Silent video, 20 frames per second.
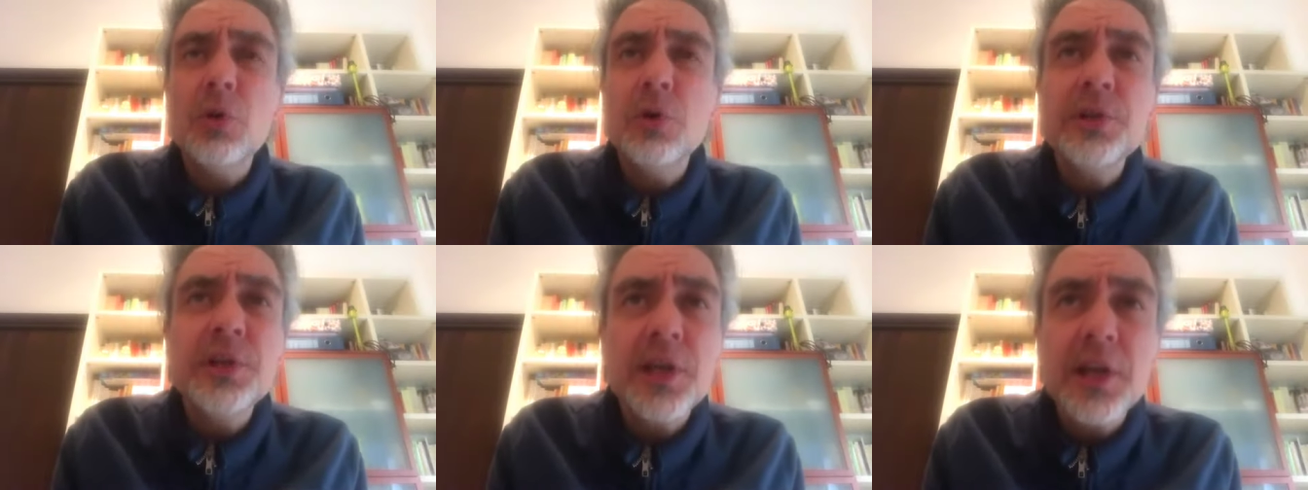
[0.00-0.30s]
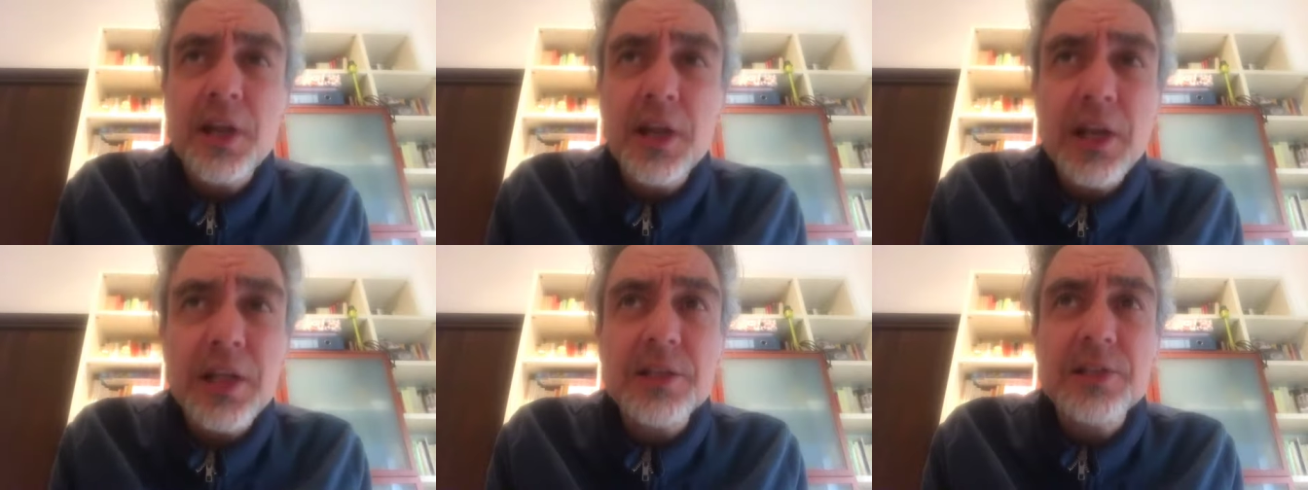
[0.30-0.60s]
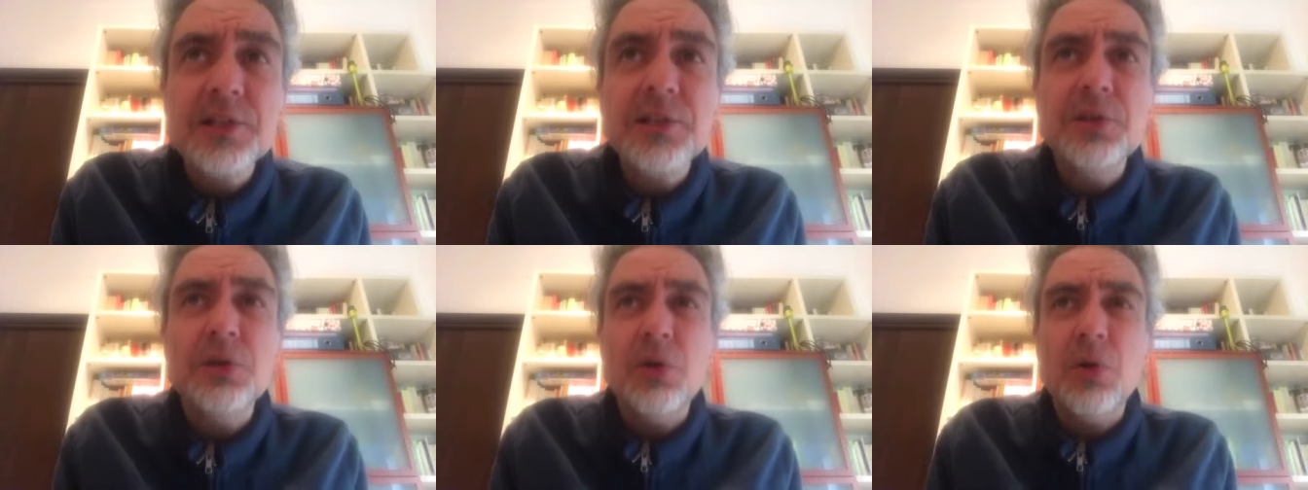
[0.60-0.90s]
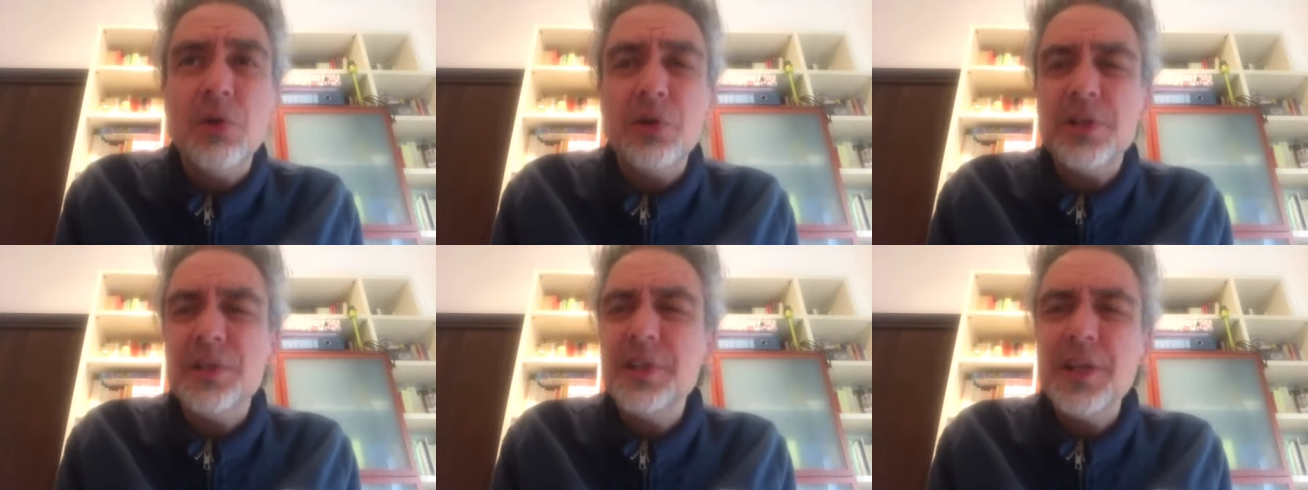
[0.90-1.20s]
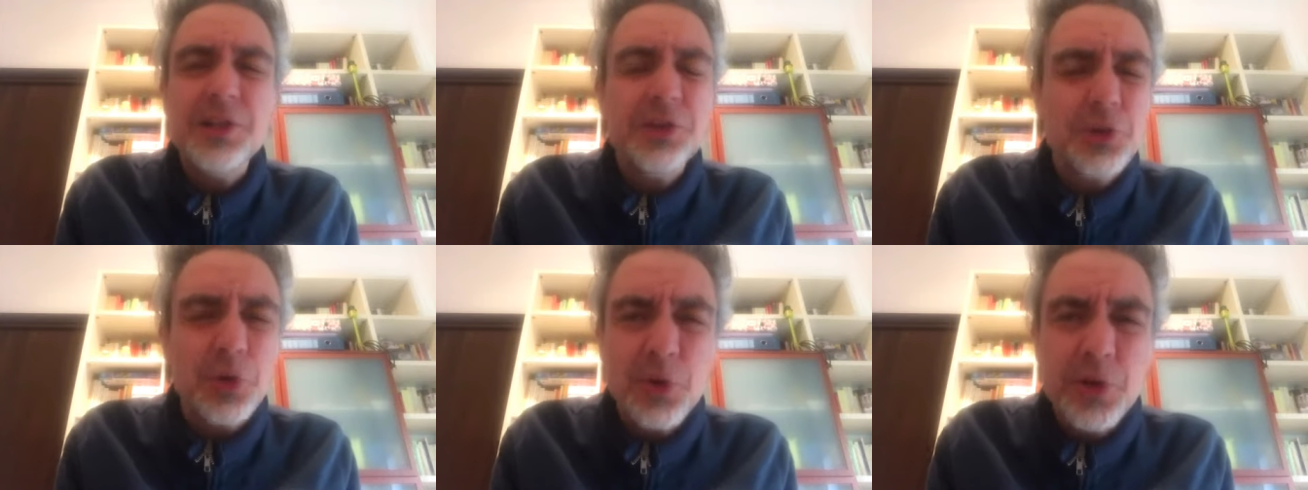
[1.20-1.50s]
ogni relazione,
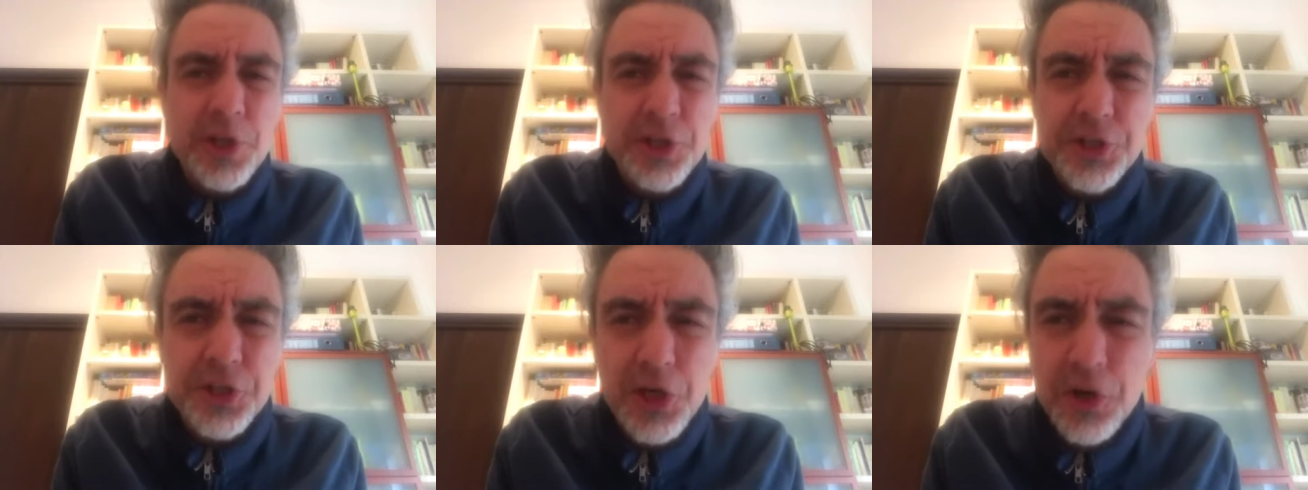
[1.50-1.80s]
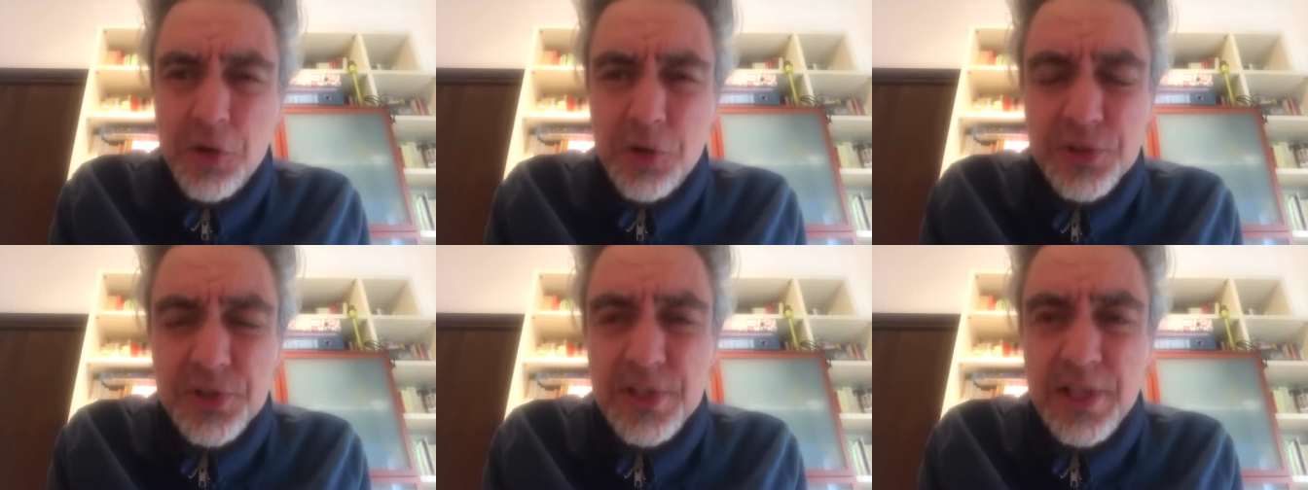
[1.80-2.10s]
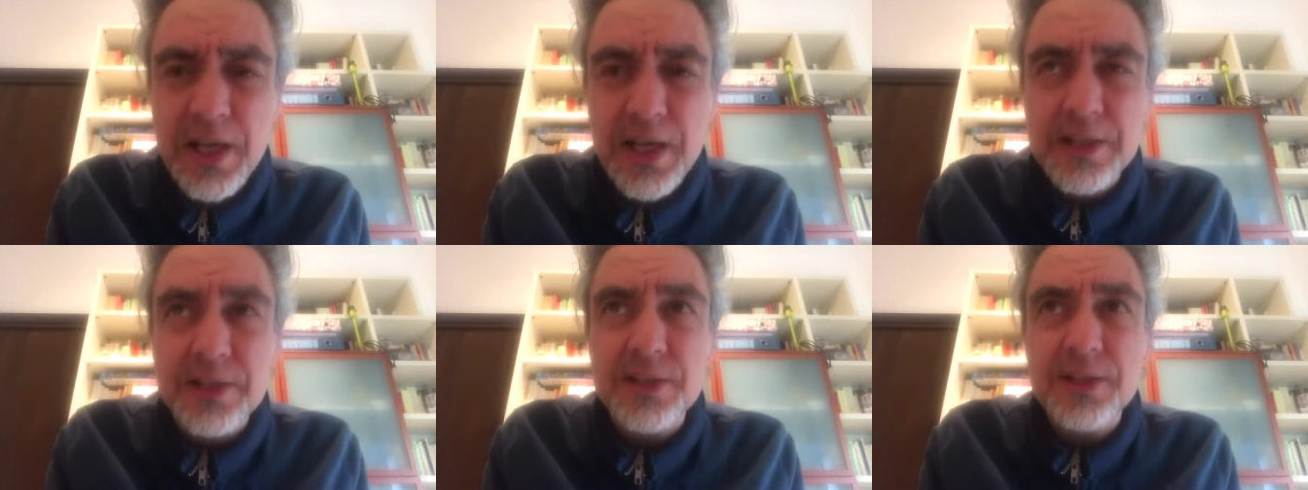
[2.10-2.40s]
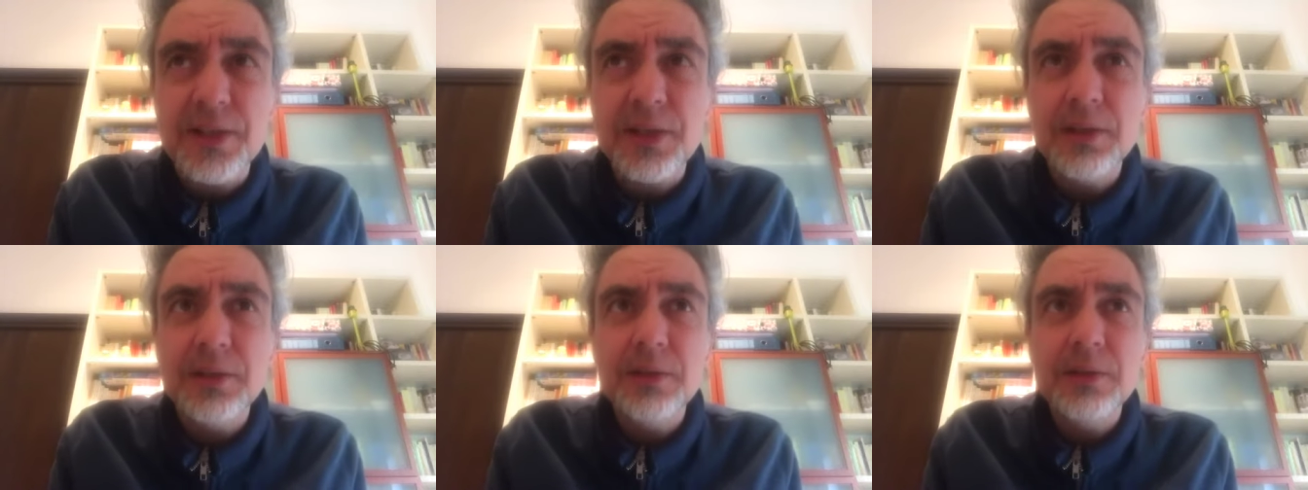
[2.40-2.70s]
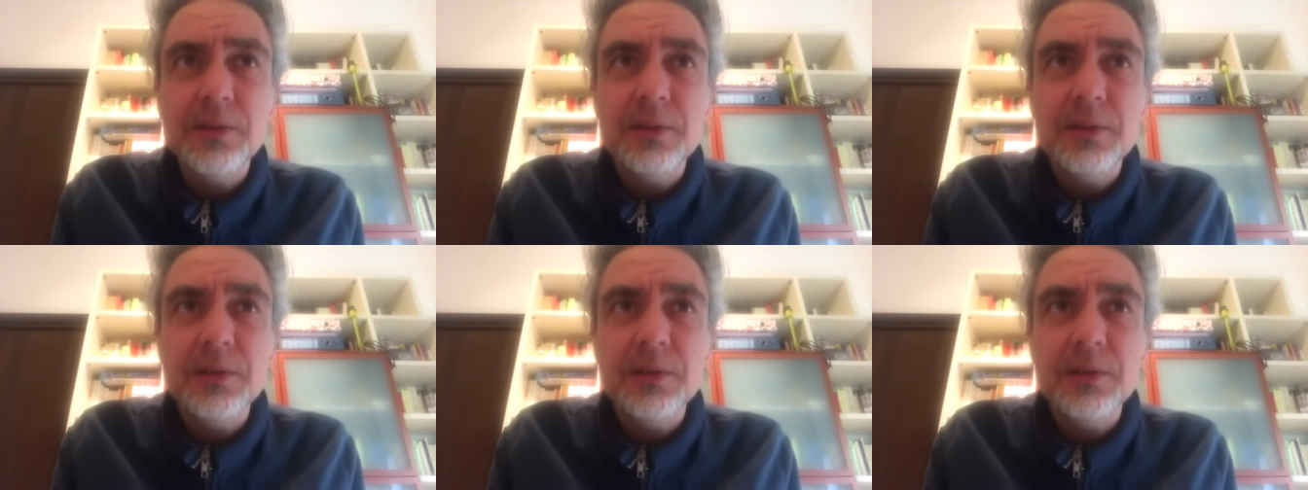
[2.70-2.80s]
dentro ogni circostanza.